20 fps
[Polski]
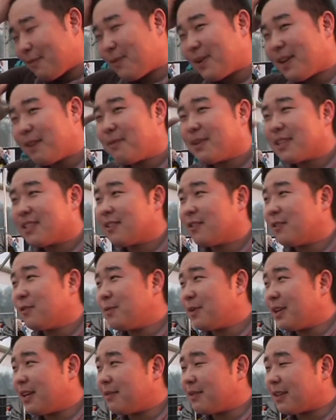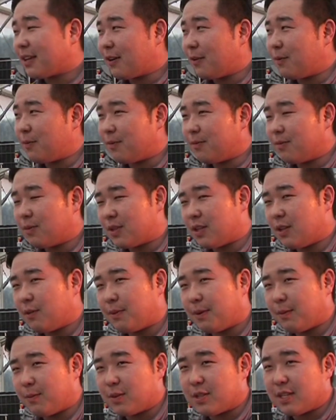Bo ja bardzo lubiłem taką,
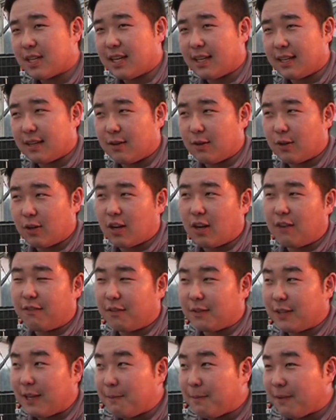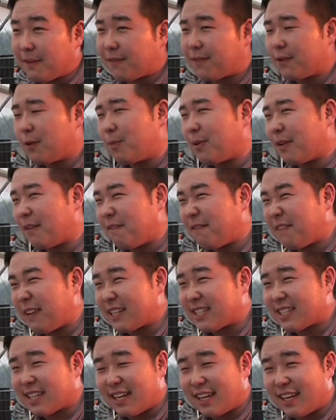lubię muzykę taką rockową. Najpierw lubiłem
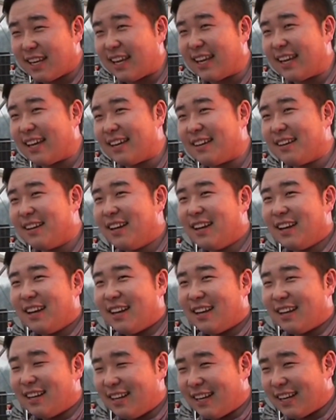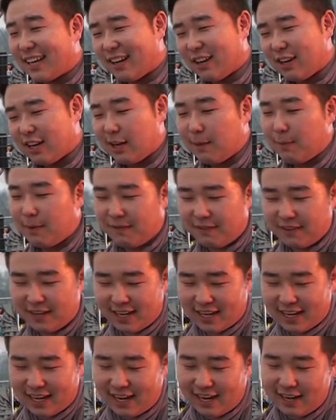Waszkę G, Lecha Racha
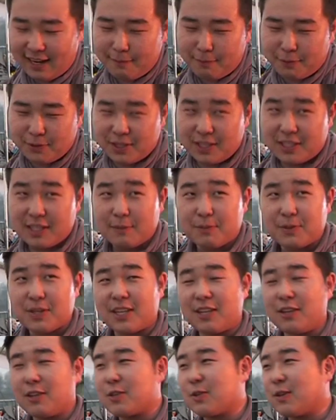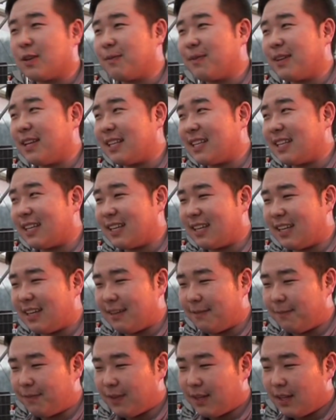Pawlaka, ale później się przeniosłem na
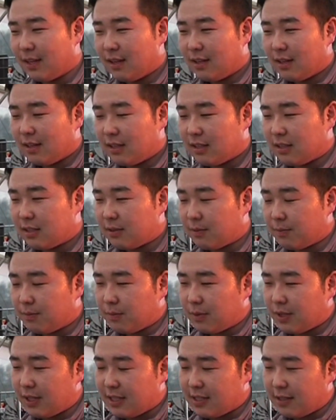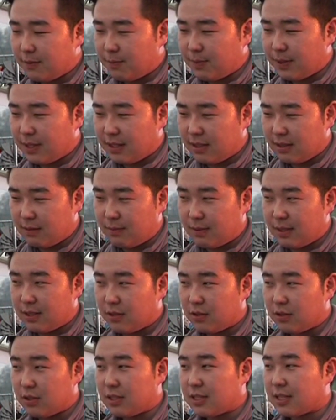takie... Moje sympatie
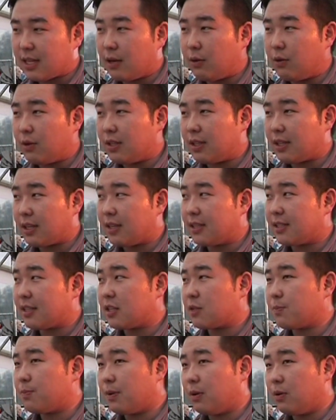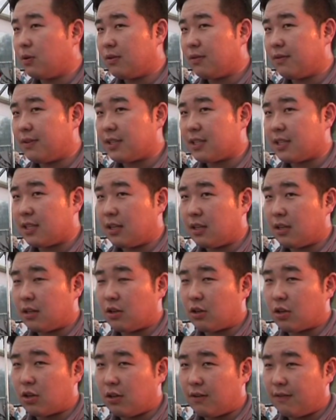bardzo zyskały takie zespoły właśnie
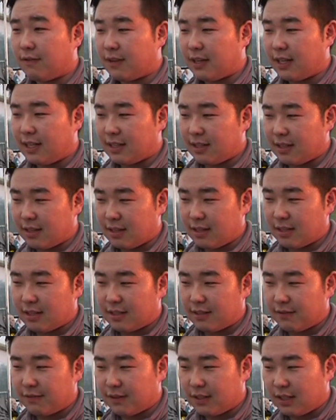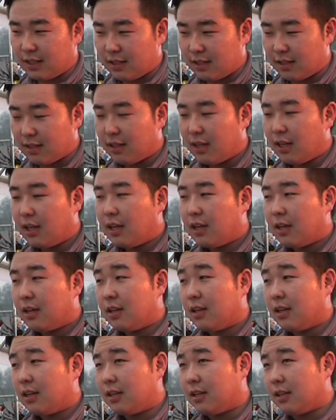rockowe, alternatywne,
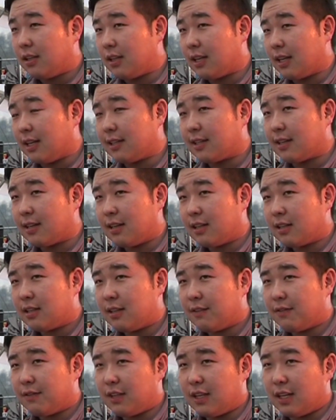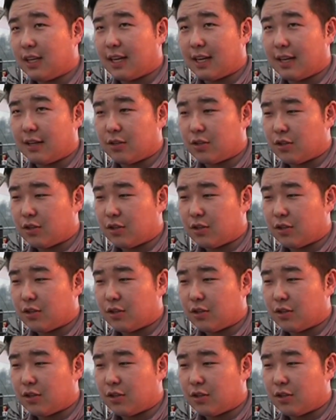linie alternatywne i no,